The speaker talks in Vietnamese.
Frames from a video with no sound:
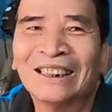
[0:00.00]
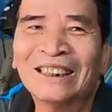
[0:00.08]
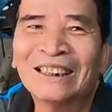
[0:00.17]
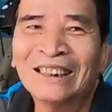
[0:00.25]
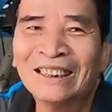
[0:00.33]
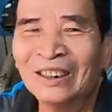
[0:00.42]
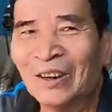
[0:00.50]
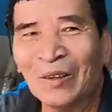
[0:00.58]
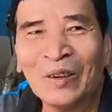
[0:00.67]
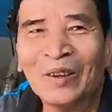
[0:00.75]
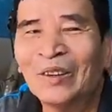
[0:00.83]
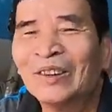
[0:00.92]
ngủ đây luôn
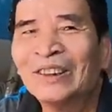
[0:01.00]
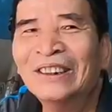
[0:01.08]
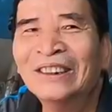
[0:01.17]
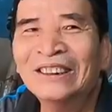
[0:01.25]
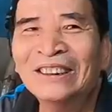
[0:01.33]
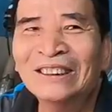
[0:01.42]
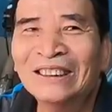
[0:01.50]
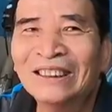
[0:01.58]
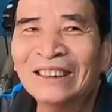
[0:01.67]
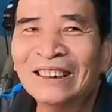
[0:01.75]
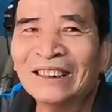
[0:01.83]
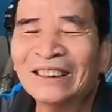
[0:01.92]
ngủ luôn
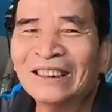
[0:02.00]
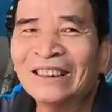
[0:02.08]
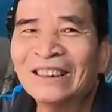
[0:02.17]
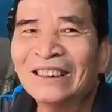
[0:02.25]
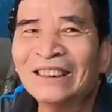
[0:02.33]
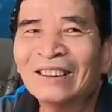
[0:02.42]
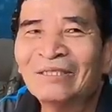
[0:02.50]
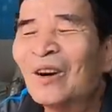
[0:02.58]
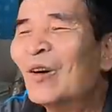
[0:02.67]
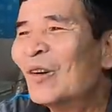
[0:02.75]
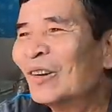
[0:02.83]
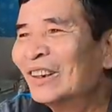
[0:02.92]
là buồn hay
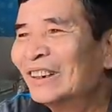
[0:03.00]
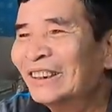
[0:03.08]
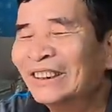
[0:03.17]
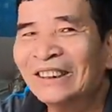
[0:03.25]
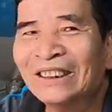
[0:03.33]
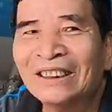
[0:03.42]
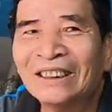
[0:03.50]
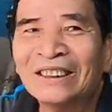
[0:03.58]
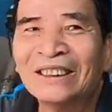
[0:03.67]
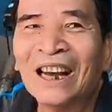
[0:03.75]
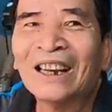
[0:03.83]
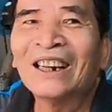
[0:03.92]
sao buồn
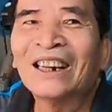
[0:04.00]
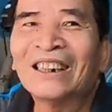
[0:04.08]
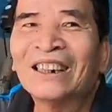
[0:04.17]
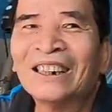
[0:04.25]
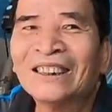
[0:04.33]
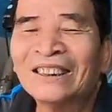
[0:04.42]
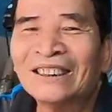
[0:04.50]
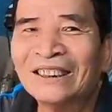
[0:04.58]
nhớ lại đó